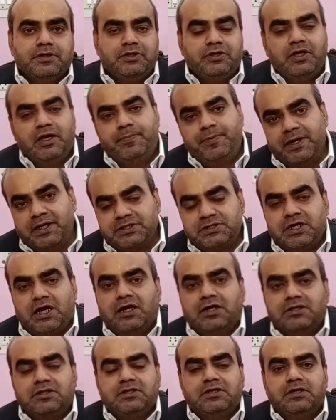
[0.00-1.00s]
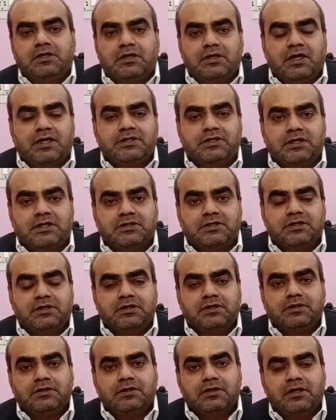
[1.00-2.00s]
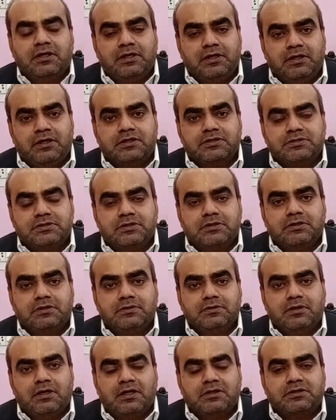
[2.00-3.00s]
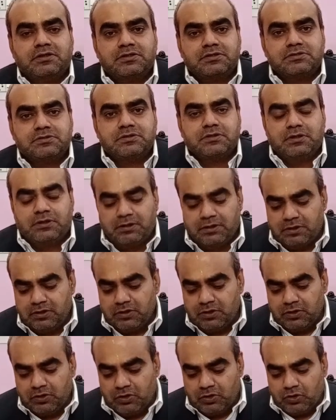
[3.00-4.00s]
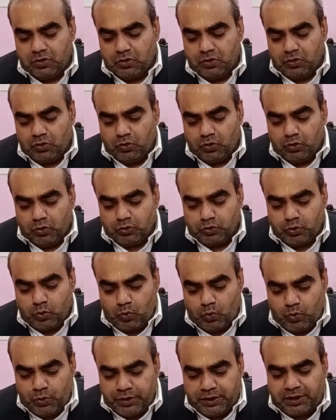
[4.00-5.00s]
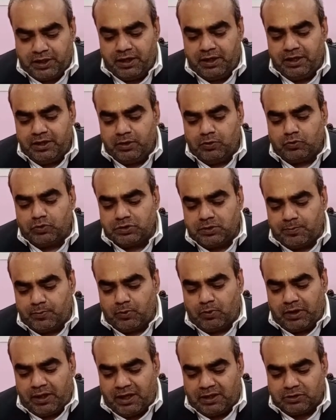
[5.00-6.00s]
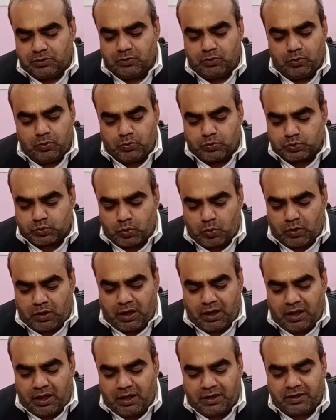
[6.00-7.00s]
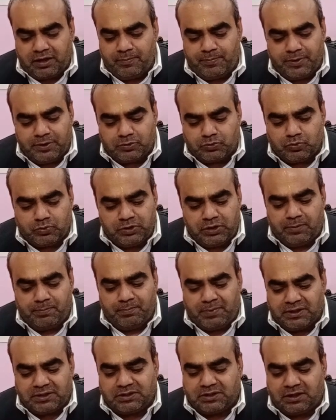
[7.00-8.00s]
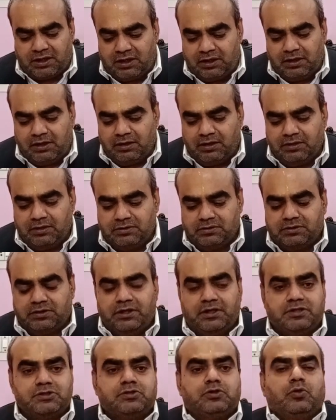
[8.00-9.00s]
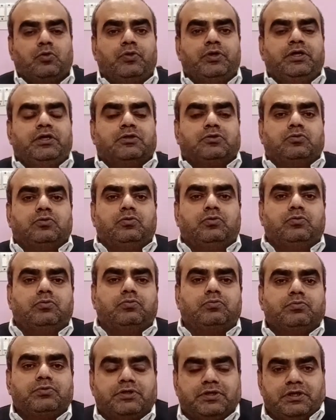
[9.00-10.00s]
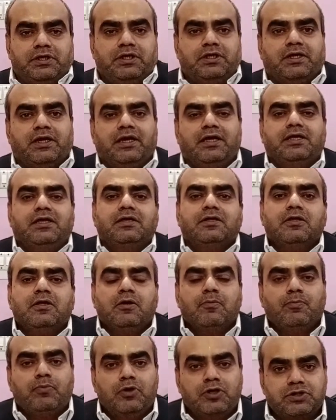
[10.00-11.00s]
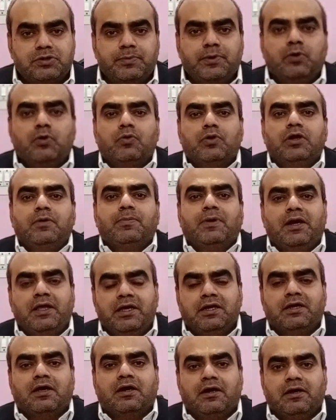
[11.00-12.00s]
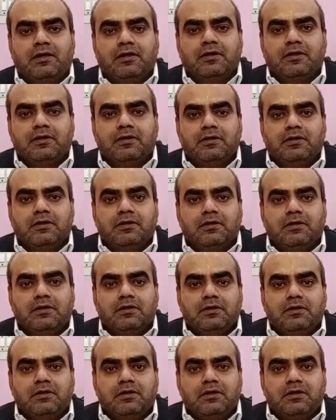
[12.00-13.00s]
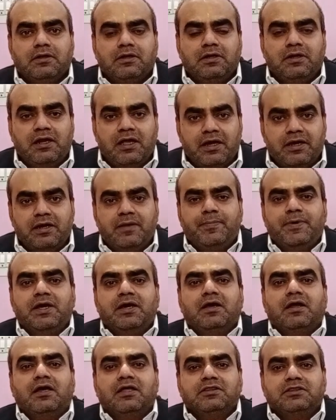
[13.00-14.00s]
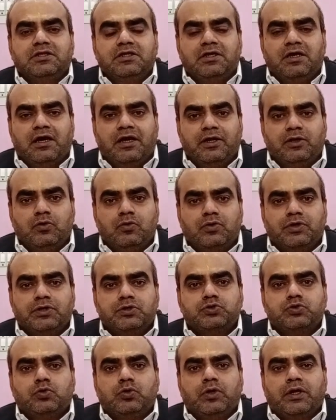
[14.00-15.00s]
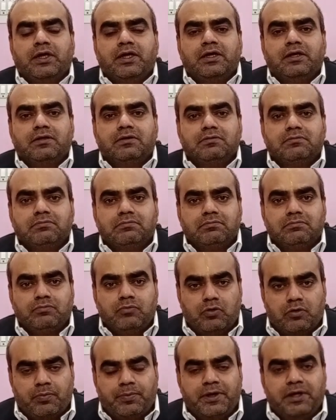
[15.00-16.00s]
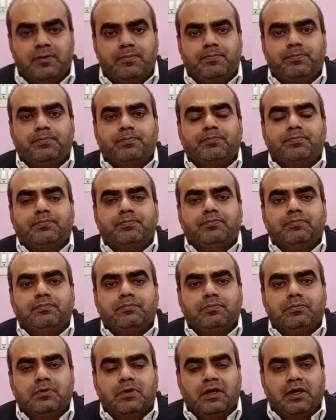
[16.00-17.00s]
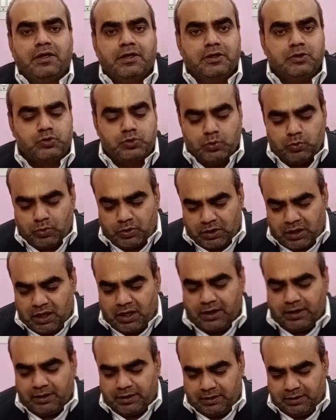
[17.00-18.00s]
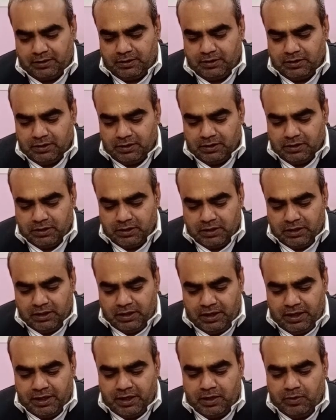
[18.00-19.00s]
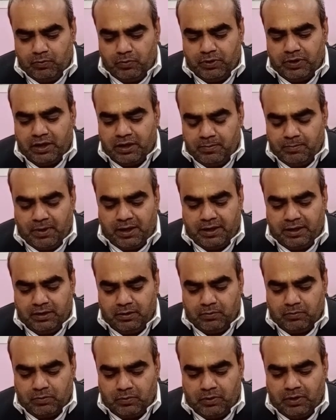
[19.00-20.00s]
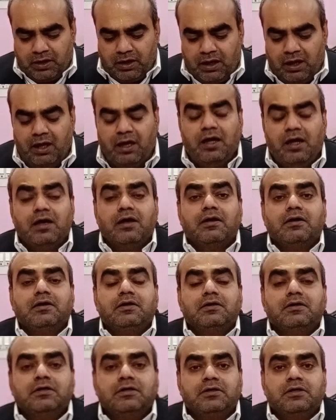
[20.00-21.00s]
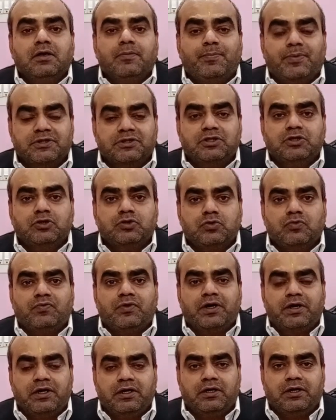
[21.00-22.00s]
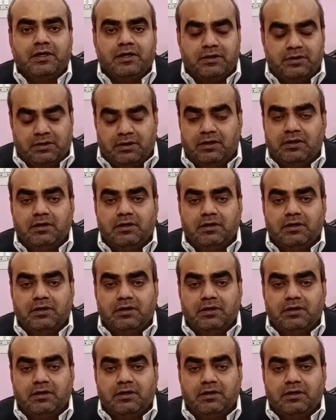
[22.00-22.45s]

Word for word: ये भी एक जाट थे राजा थे अलीगढ़ से हाथरस से तो उनके इनको जब नोड़ाया तो उन्होंने उसको कहा कि भाई तू ये मत कर देशद्रोही है तू ठीक है पुलिस में नौकरी भले ही कर ले लेकिन अपने क्रांतिकारियों की जो है मुखबरी अंग्रेजों को ना करे लेकिन वो नहीं माने उन्होंने कहा इनके पति की जो वर्डिंग है